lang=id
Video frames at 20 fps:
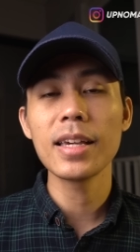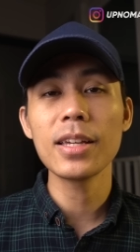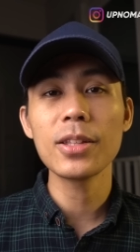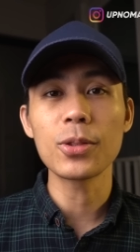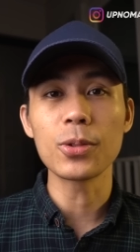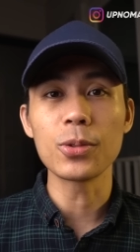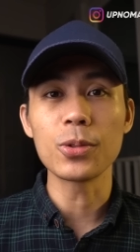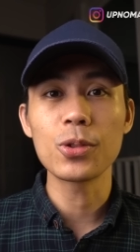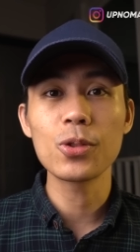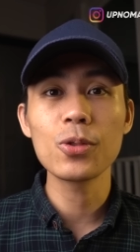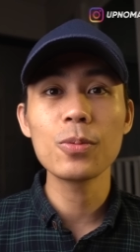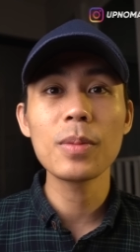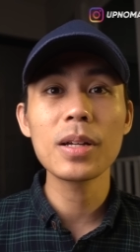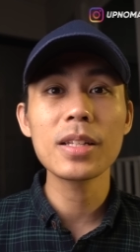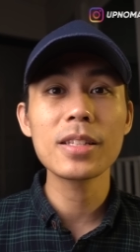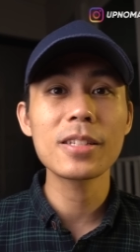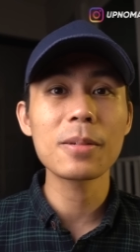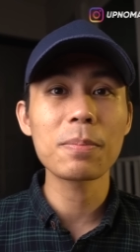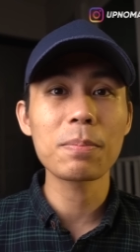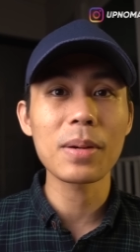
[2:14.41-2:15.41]
itu cuman
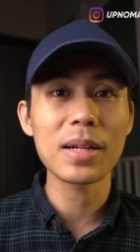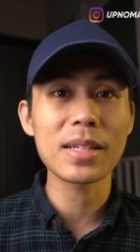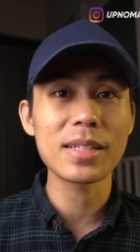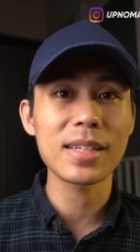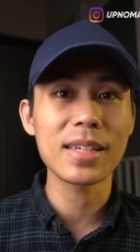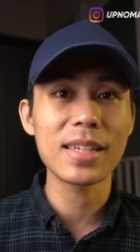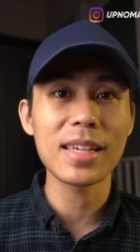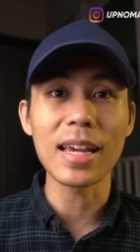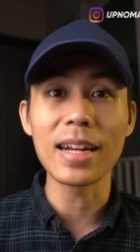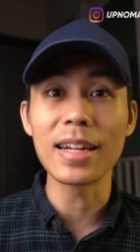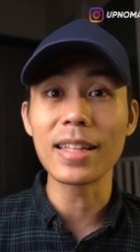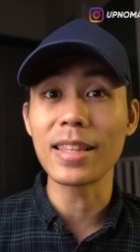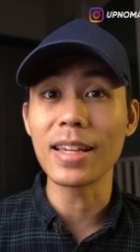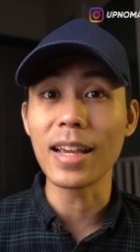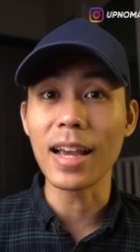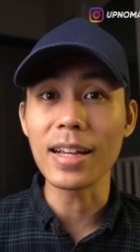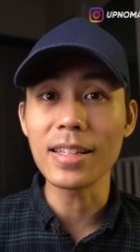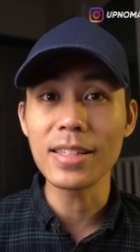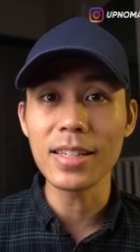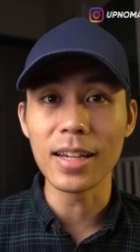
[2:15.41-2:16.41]
sepersekian
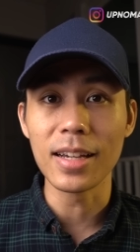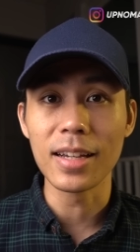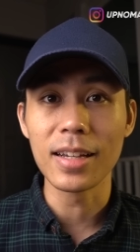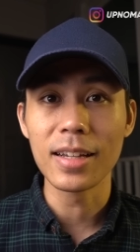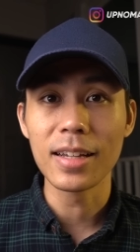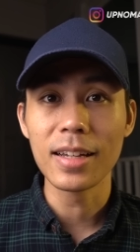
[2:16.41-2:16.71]
detik aja.